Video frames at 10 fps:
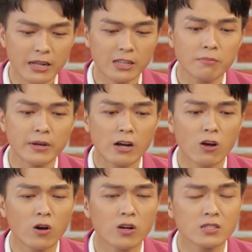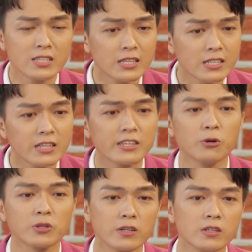bản thân mình đã có được rất rất
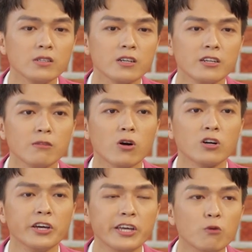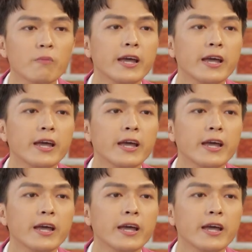nhiều thứ được mọi người yêu